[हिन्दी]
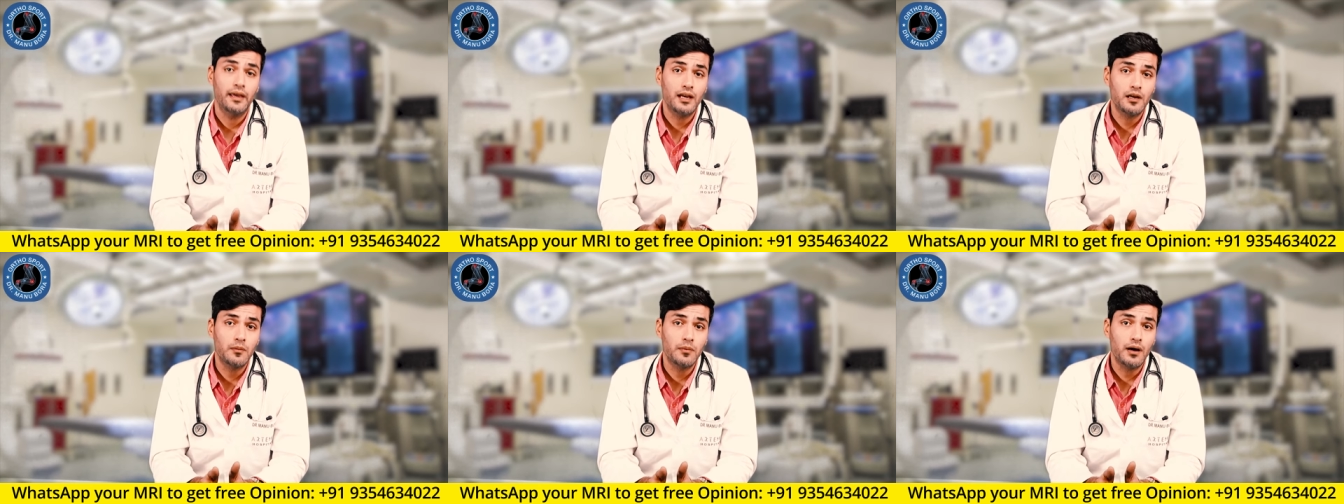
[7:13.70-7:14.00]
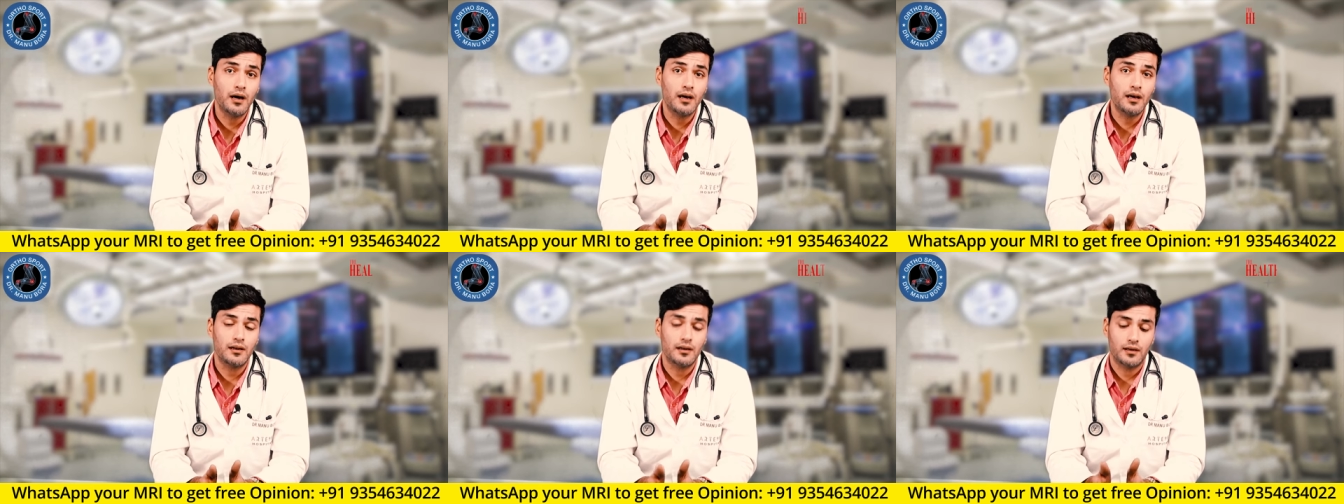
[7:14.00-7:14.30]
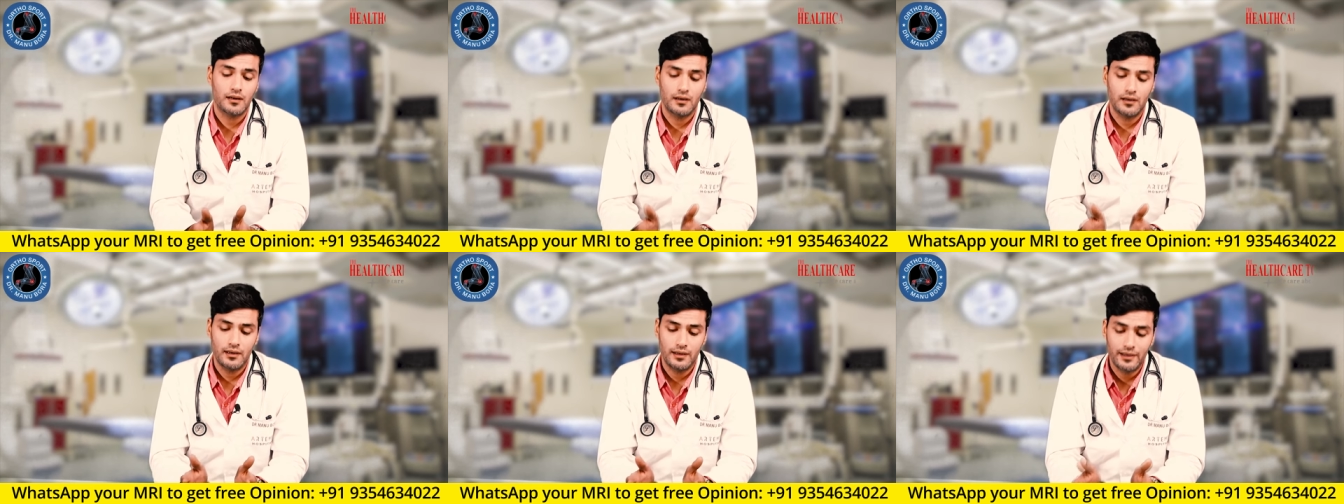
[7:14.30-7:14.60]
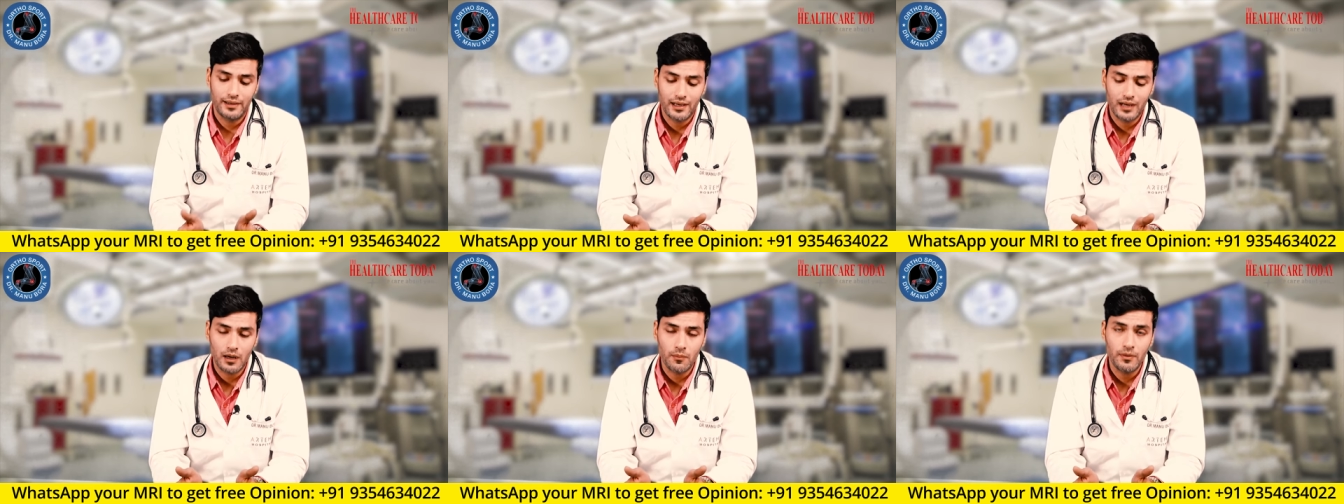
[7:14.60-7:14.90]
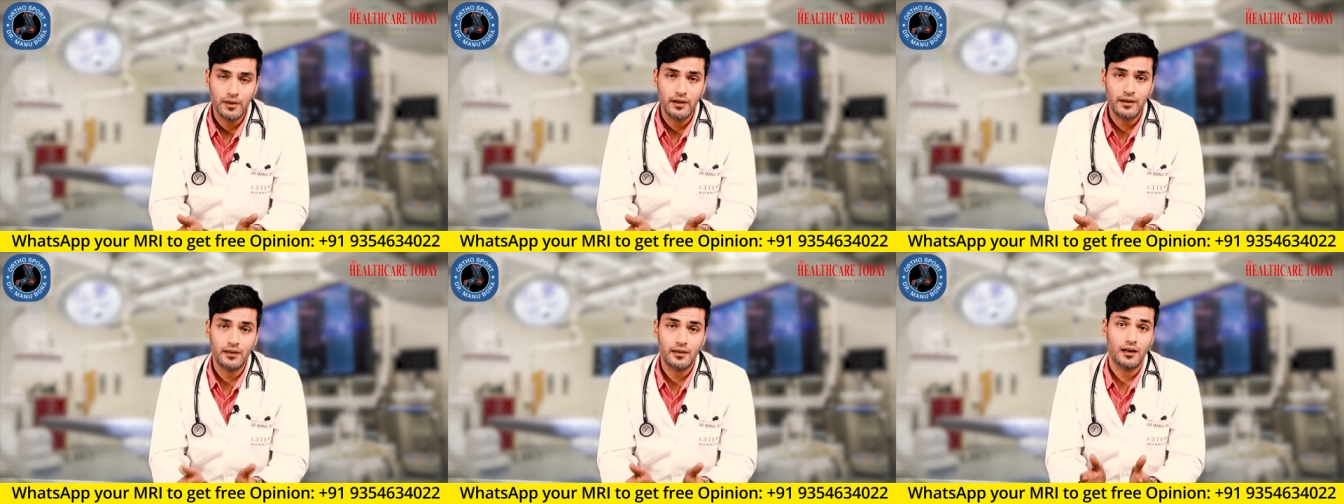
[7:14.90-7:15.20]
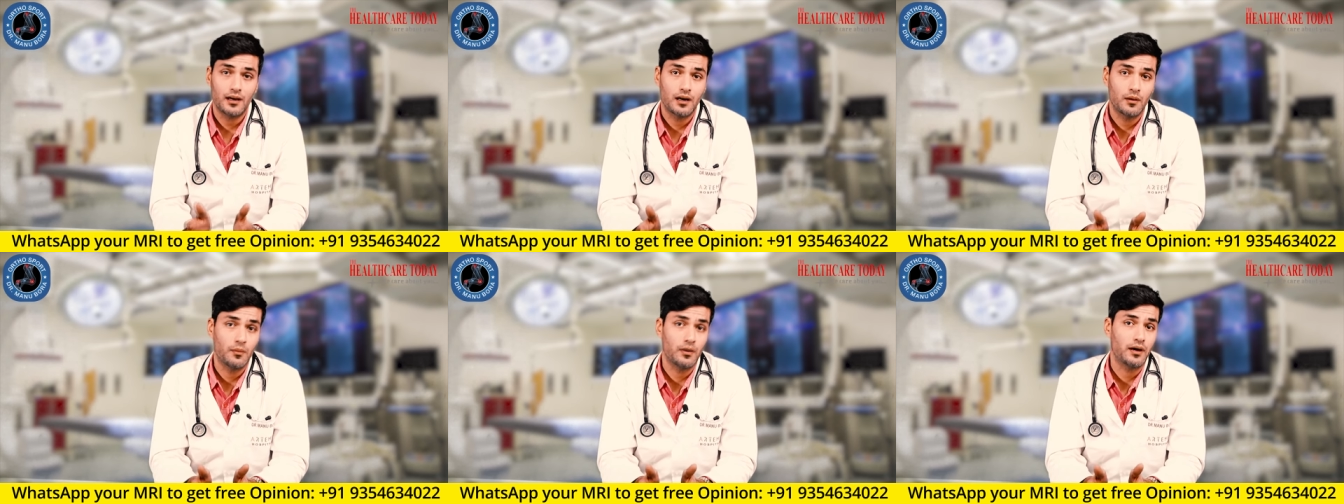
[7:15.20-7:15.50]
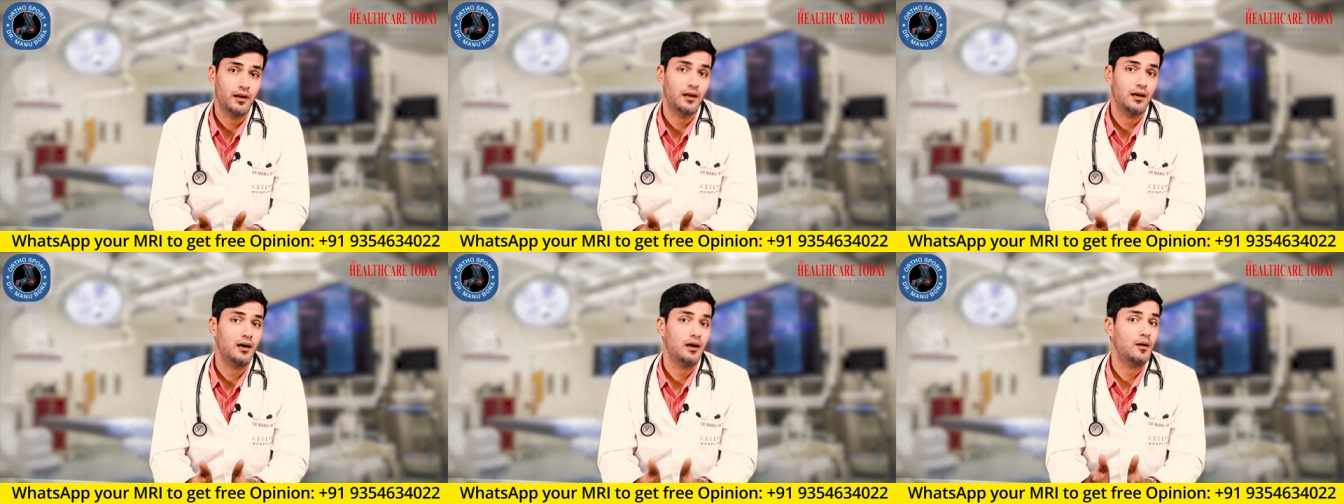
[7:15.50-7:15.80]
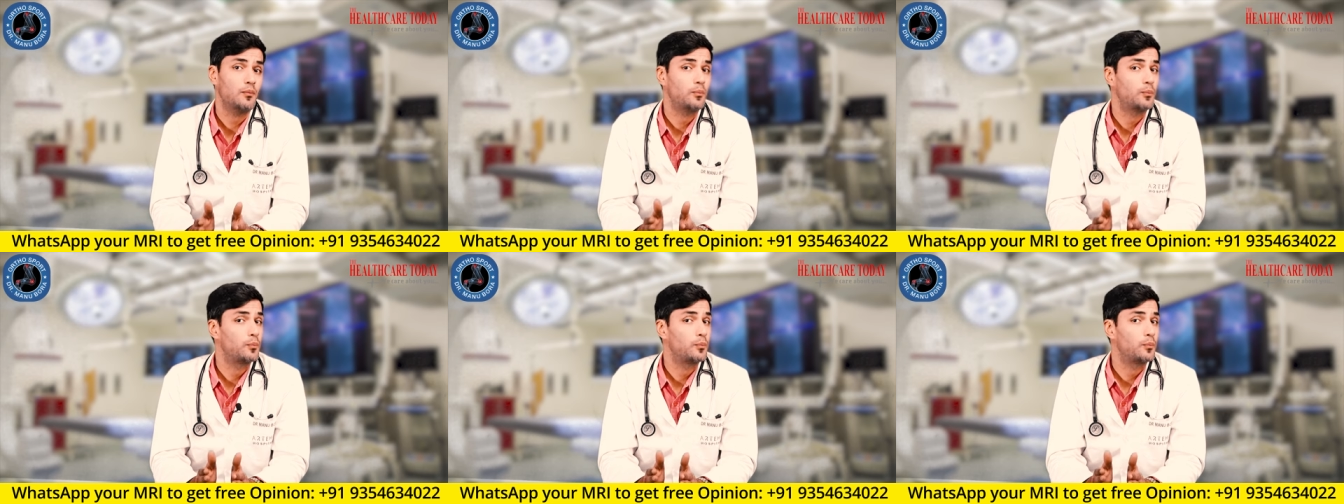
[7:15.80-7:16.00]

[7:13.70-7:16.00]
एक बार लिगामेंट हमारा